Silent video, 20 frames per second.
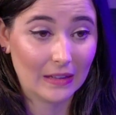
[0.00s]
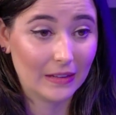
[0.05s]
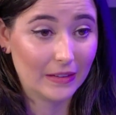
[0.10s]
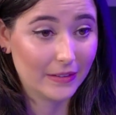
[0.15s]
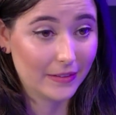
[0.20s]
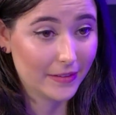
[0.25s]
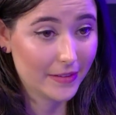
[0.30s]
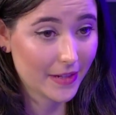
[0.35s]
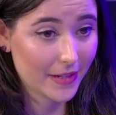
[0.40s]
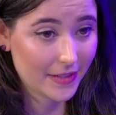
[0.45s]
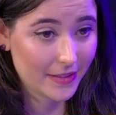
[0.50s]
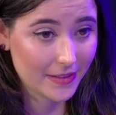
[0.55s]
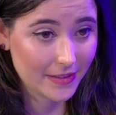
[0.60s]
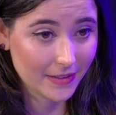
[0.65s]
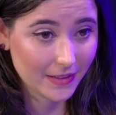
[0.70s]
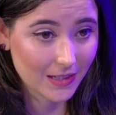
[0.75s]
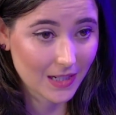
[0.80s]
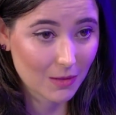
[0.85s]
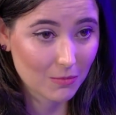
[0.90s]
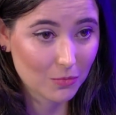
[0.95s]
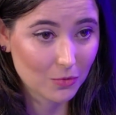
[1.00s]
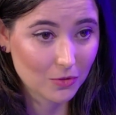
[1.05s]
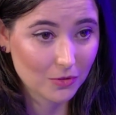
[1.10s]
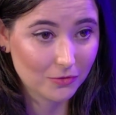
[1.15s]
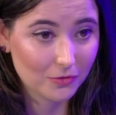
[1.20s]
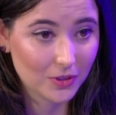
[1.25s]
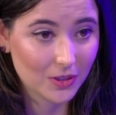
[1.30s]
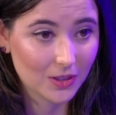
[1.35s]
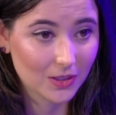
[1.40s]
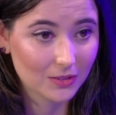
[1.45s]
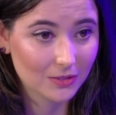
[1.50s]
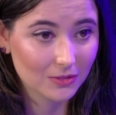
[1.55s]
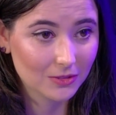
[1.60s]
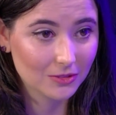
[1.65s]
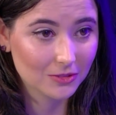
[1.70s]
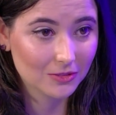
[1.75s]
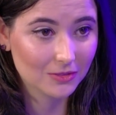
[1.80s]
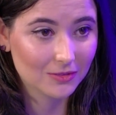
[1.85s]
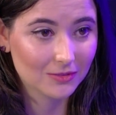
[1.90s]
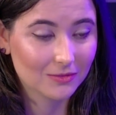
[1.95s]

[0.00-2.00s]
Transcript: E aí acabou virando